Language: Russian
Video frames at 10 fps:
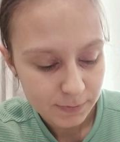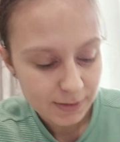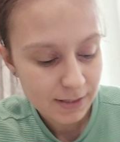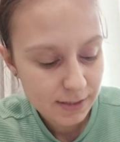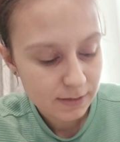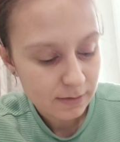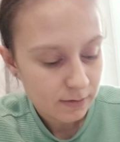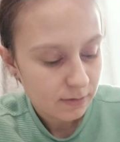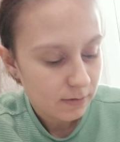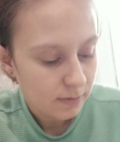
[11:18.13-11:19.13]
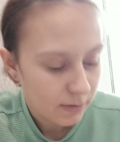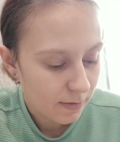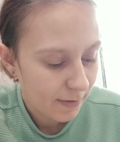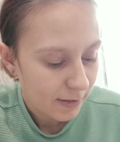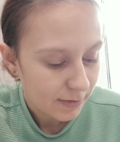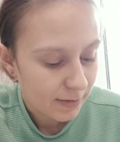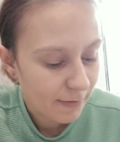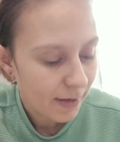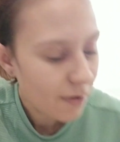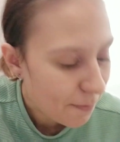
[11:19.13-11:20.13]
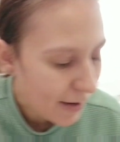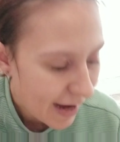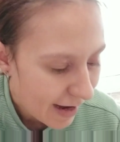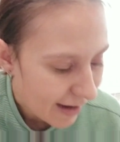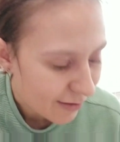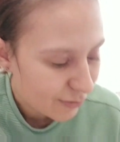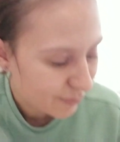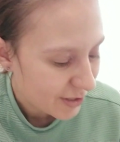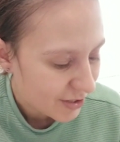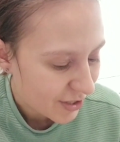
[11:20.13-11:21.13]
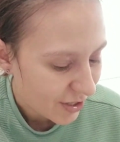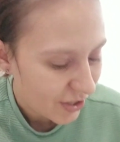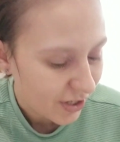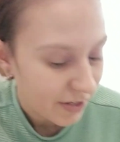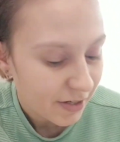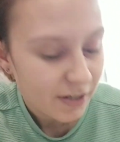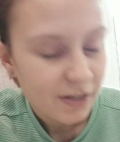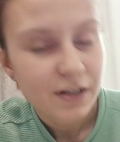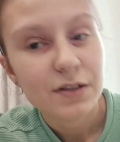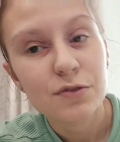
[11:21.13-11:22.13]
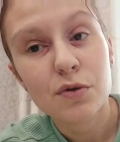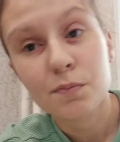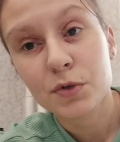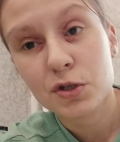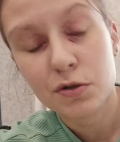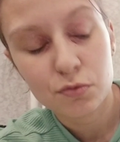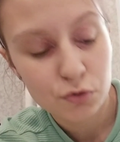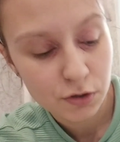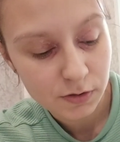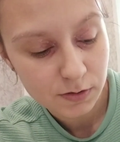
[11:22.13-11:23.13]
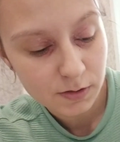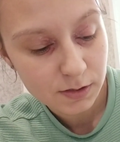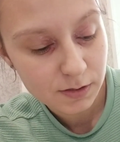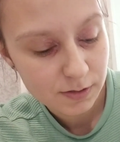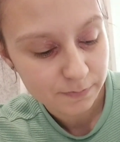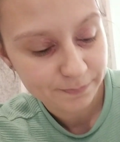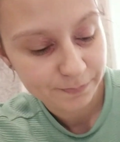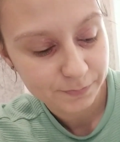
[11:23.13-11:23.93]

Садись. Давай, давай. Опа, умничка. Все, он почти научился садиться.